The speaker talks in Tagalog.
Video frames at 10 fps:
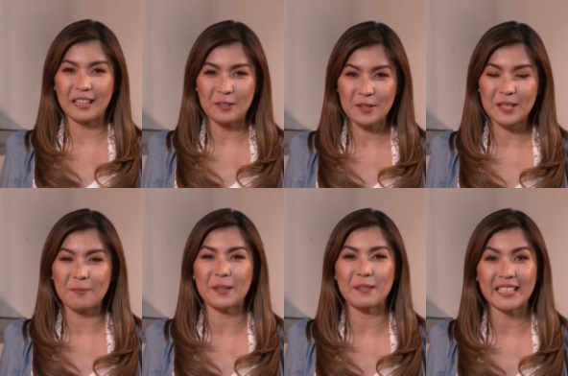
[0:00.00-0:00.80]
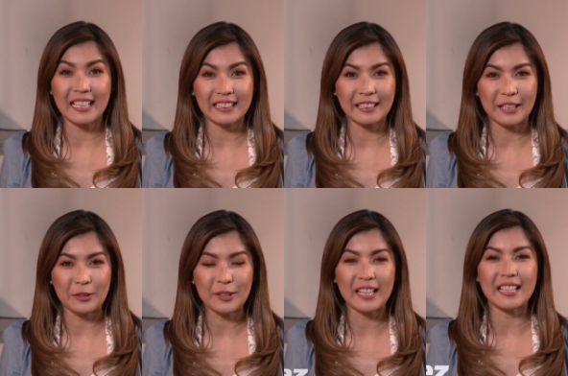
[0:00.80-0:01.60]
Makakausap naman natin
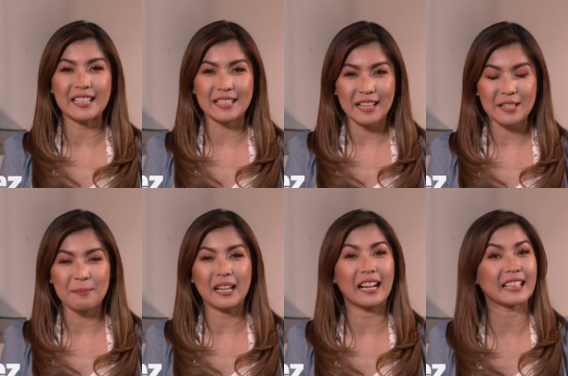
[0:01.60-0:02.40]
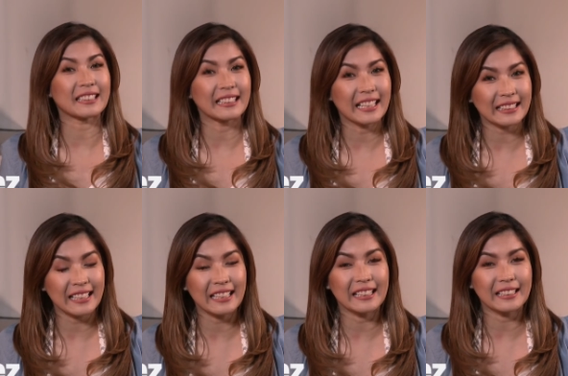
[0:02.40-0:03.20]
ngayon ang isa sa mga
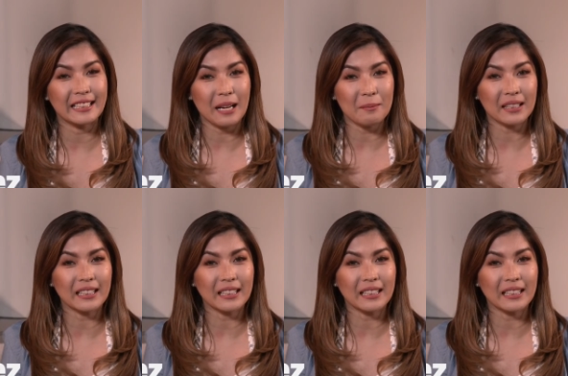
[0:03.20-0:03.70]
atletang hindi lamang